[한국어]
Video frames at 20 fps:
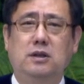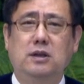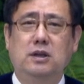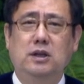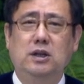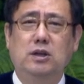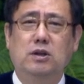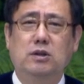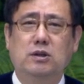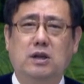
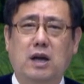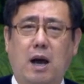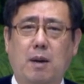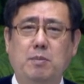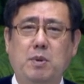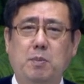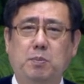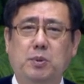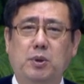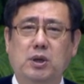이런
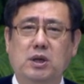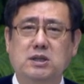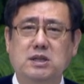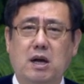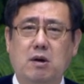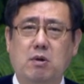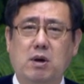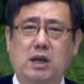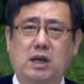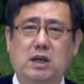감염병의
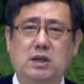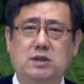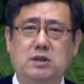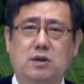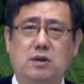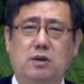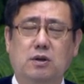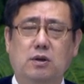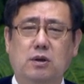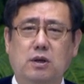
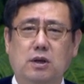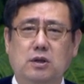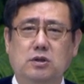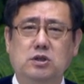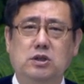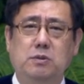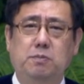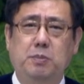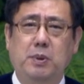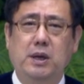상황에서
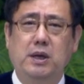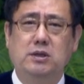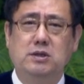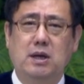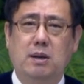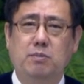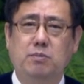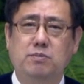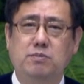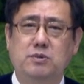집회에
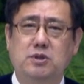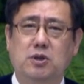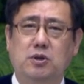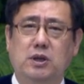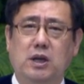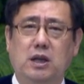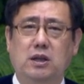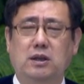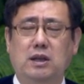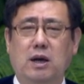
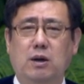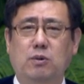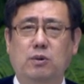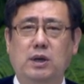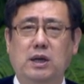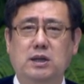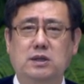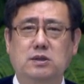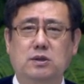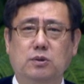참석했다고
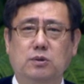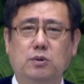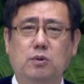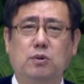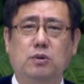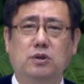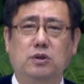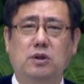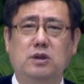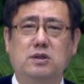해서 또
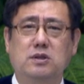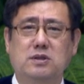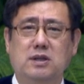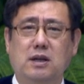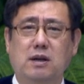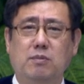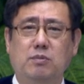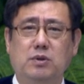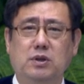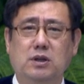그런
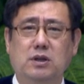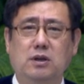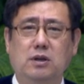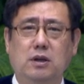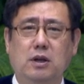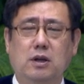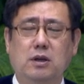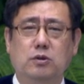사람들을